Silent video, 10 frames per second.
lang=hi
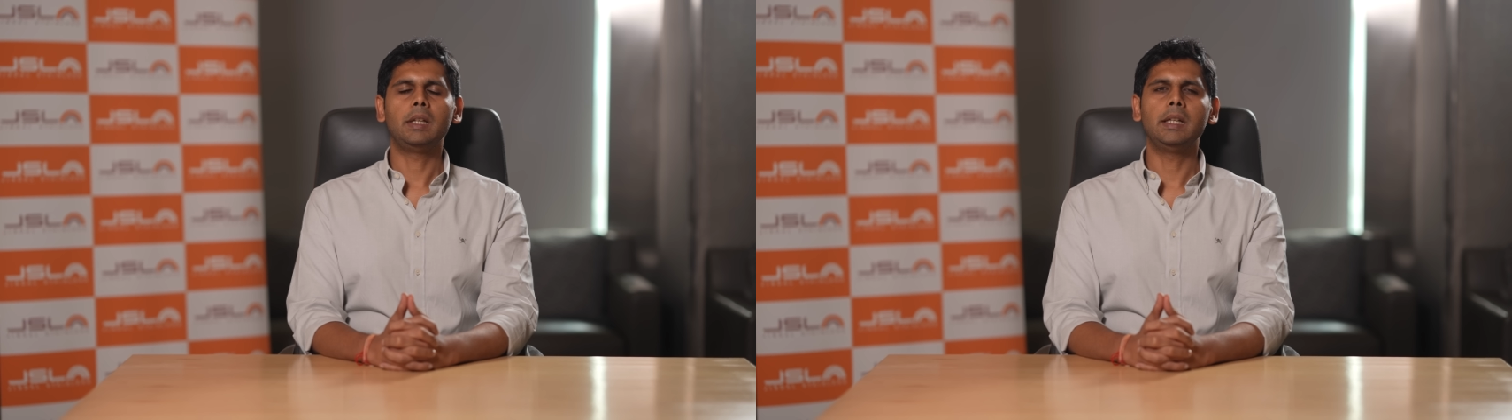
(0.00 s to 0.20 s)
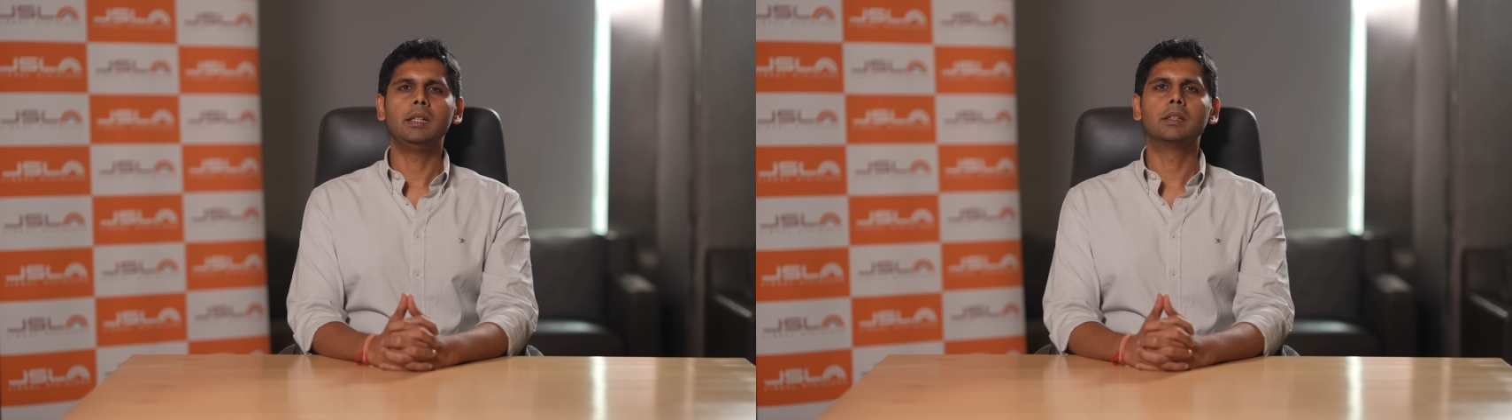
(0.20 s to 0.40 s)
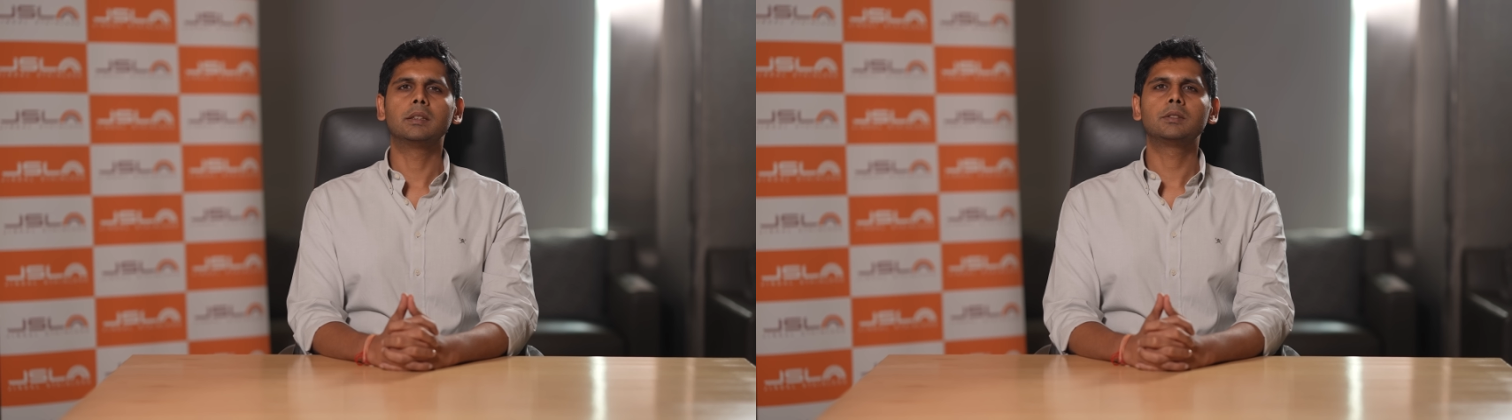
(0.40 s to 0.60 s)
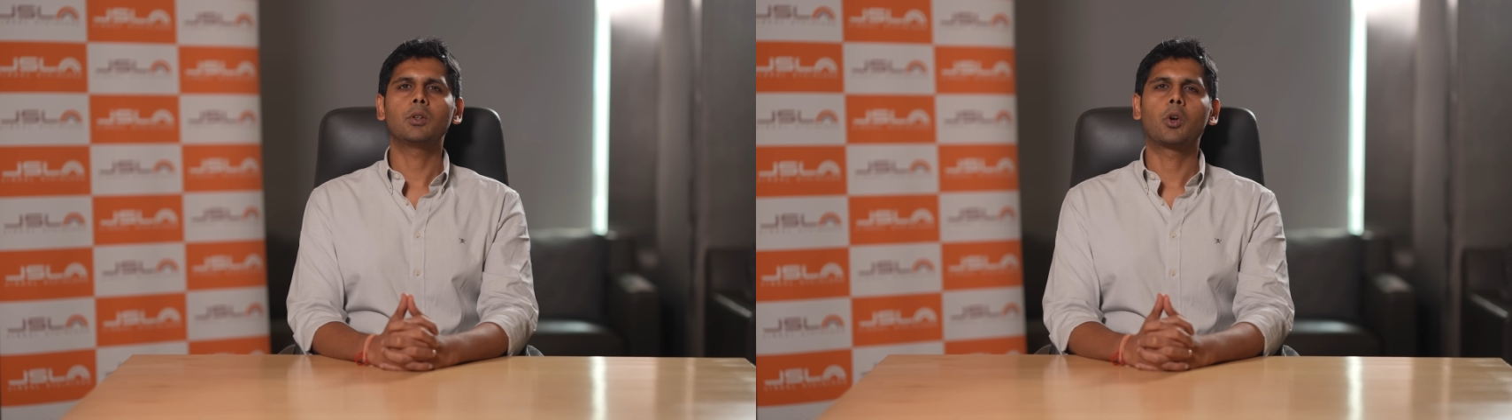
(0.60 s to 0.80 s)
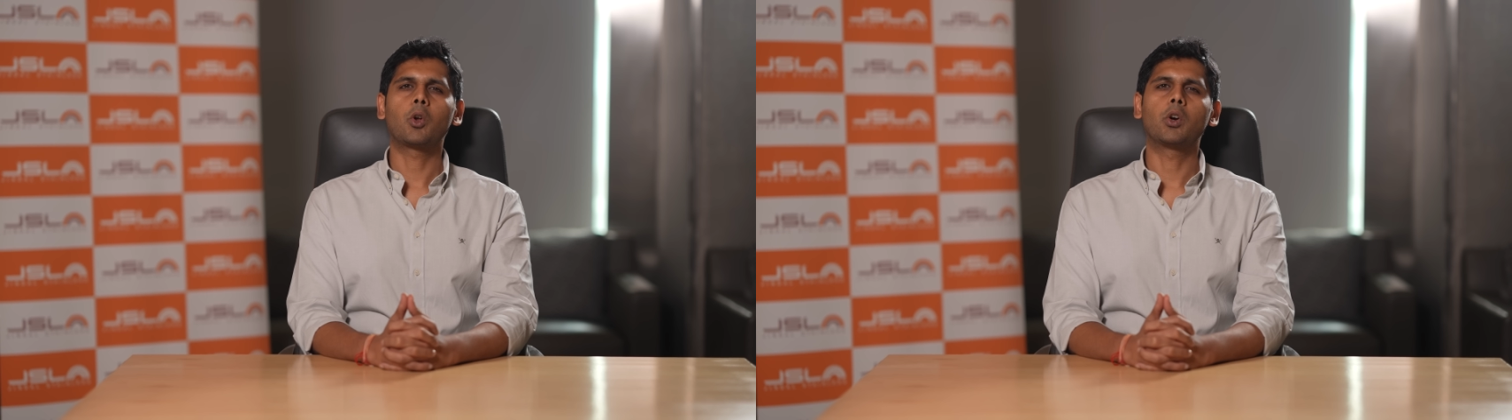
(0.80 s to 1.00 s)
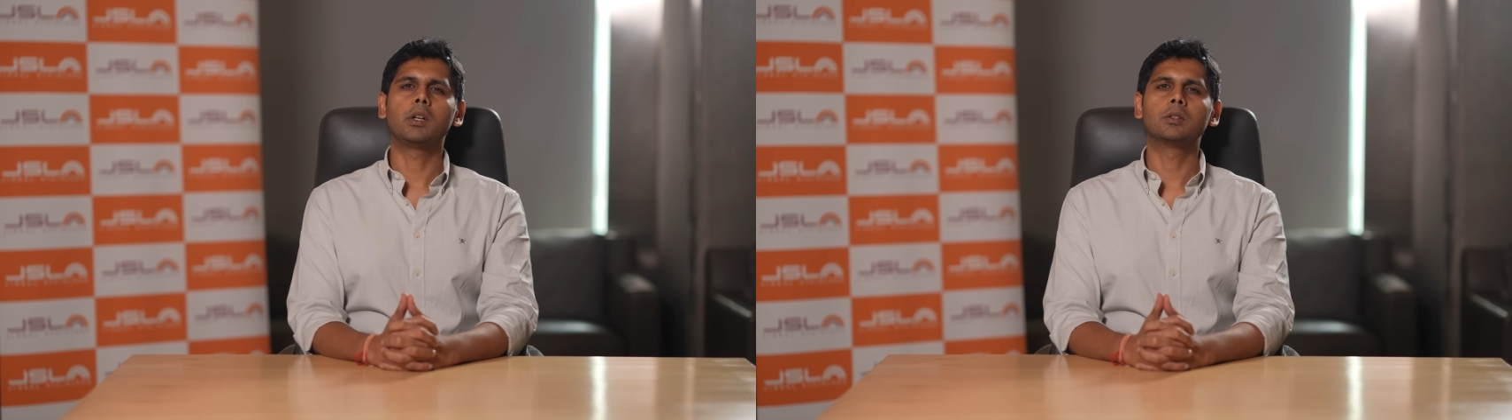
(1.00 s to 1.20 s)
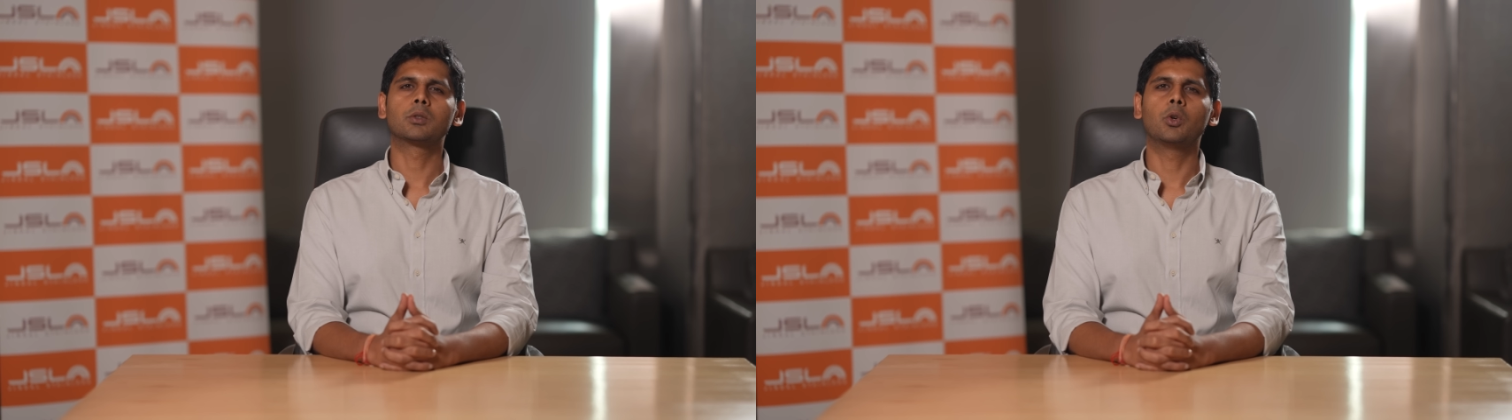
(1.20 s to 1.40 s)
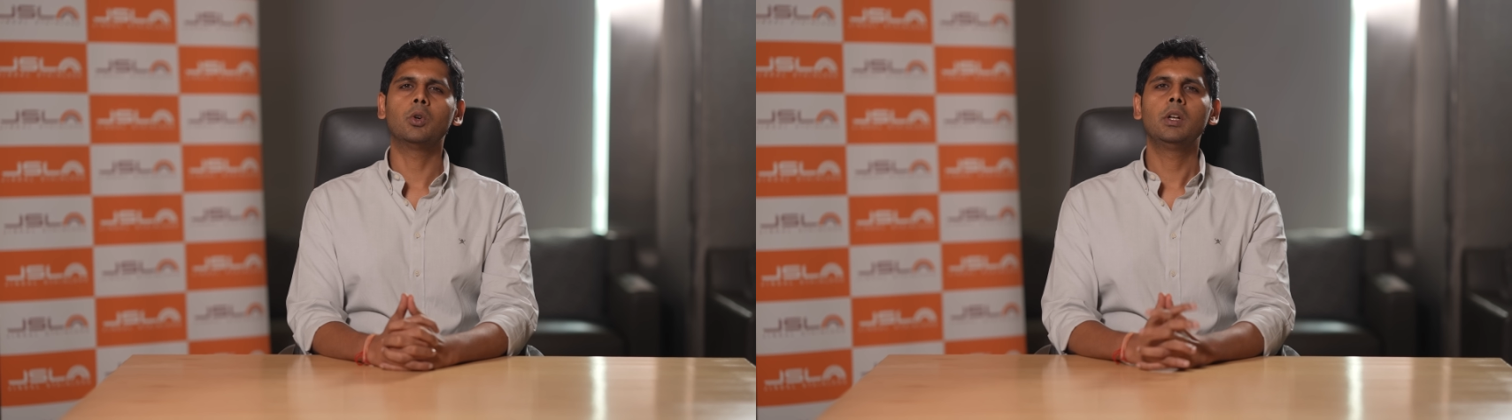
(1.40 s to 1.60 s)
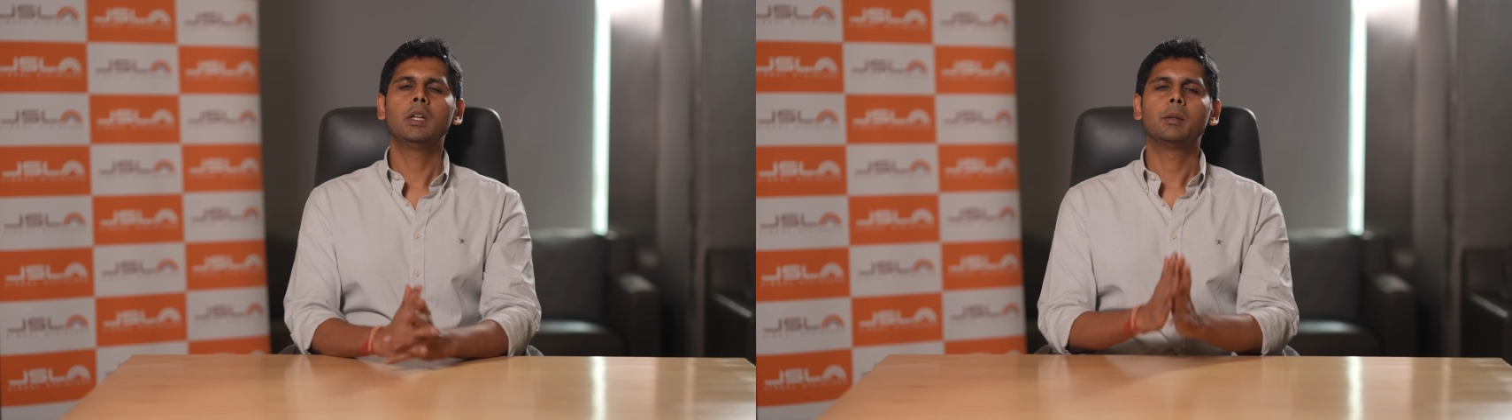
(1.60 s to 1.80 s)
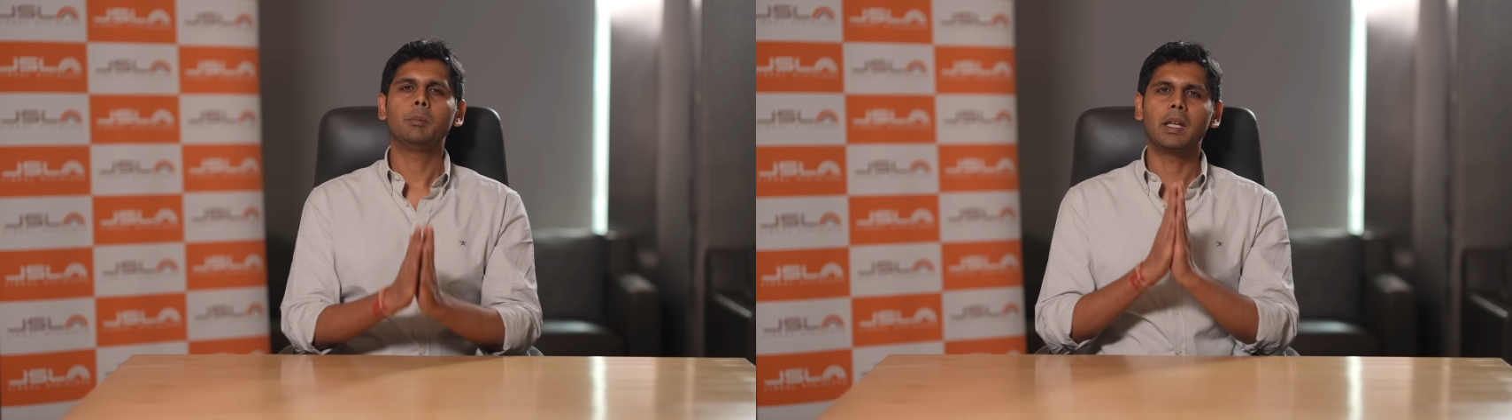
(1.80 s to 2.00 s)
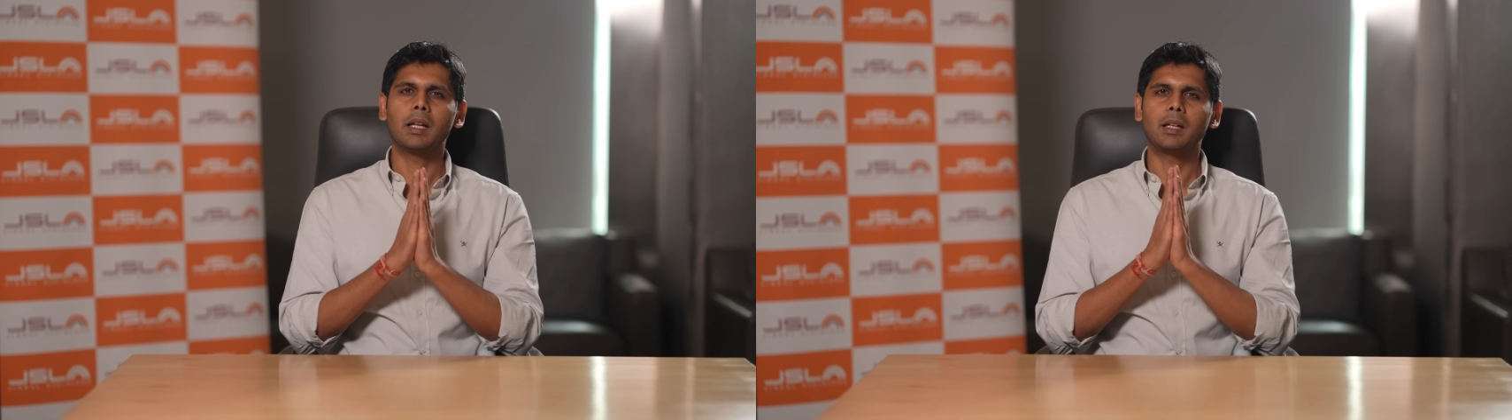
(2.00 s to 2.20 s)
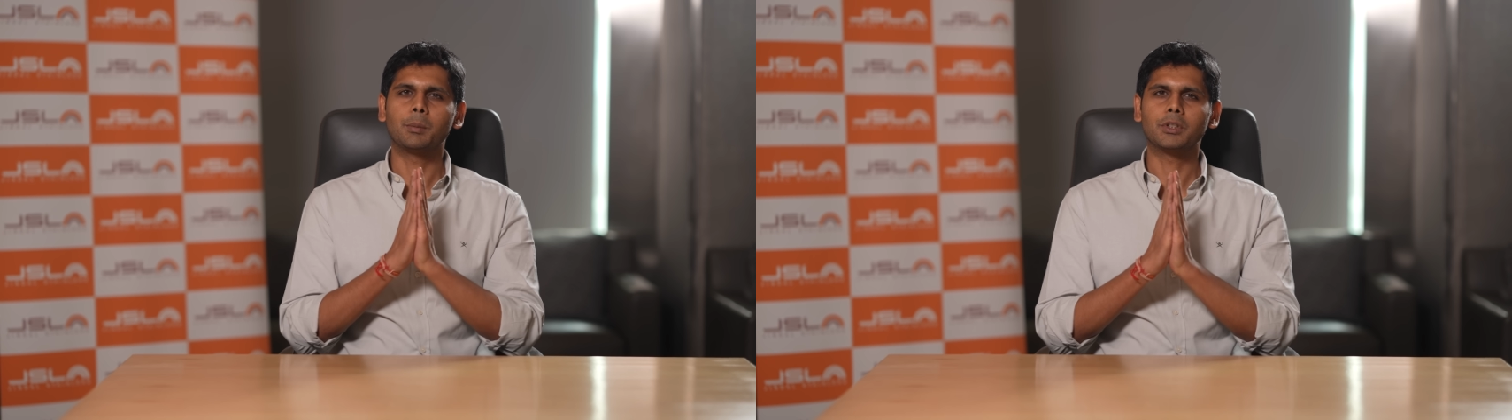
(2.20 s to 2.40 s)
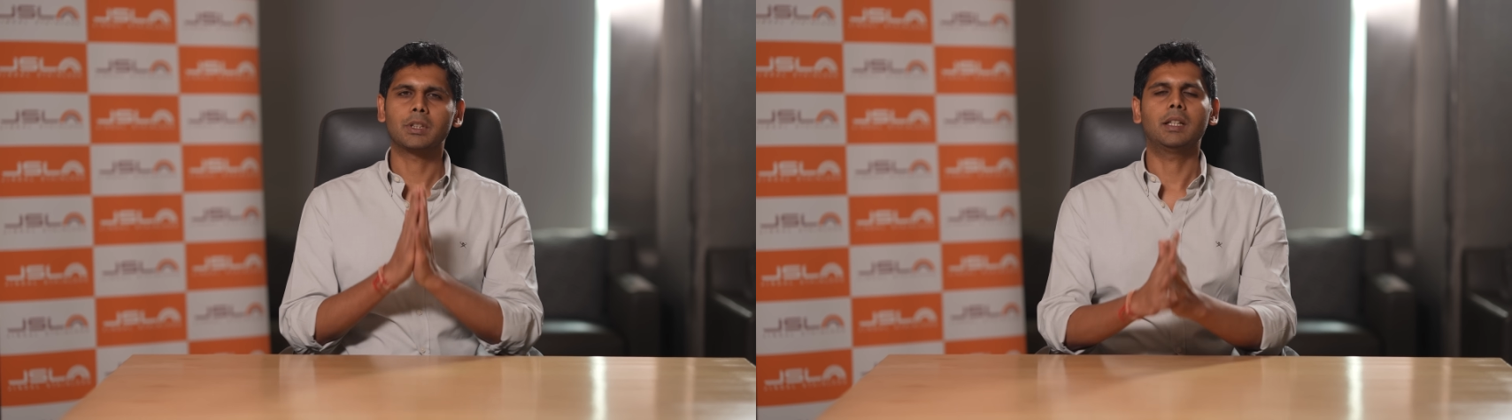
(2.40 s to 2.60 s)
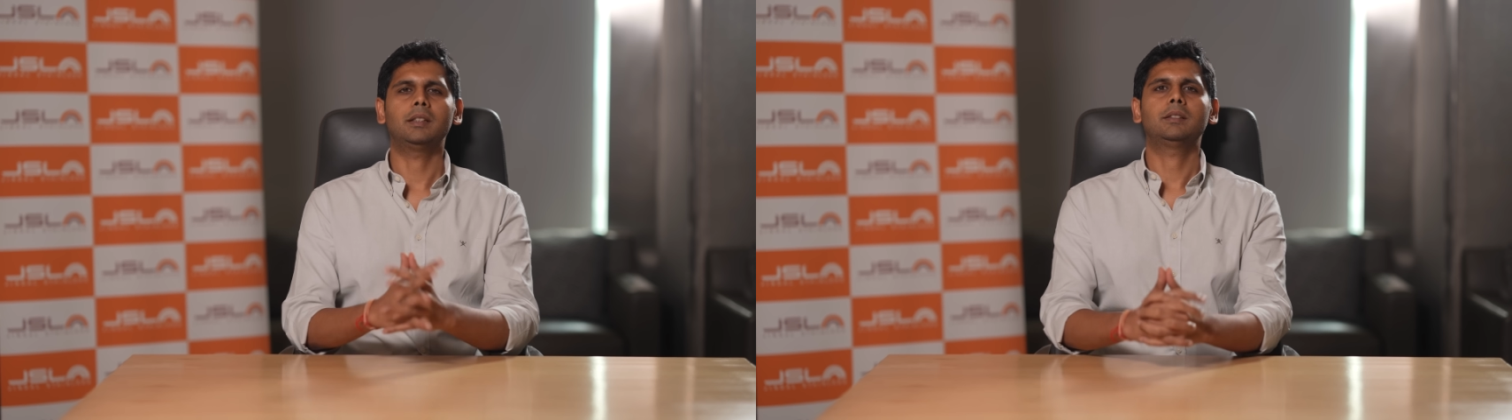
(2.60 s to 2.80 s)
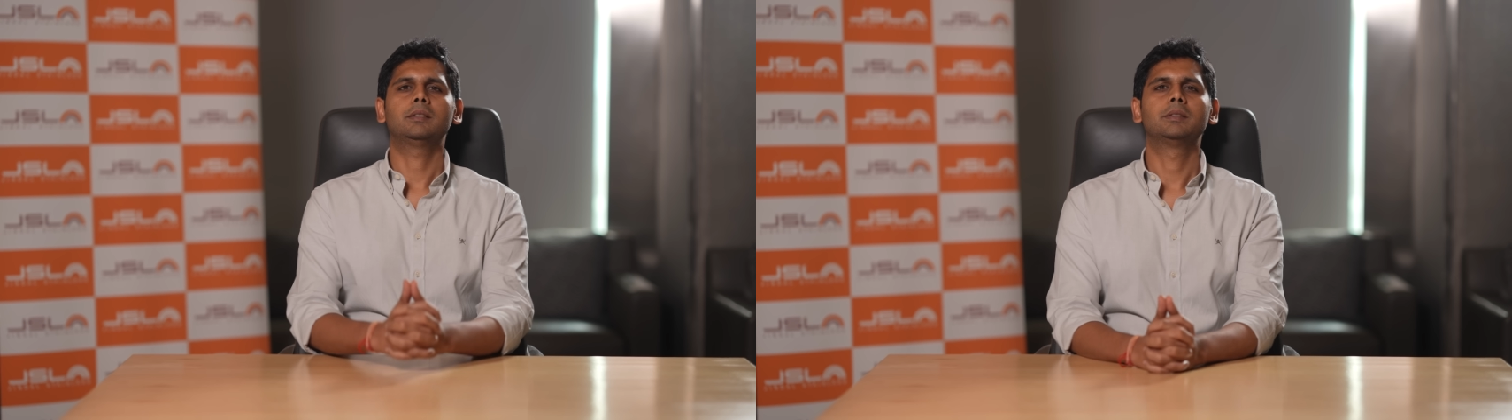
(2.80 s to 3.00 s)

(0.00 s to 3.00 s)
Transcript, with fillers: लीडर्स और ऑडियंस को मेरा नमस्कार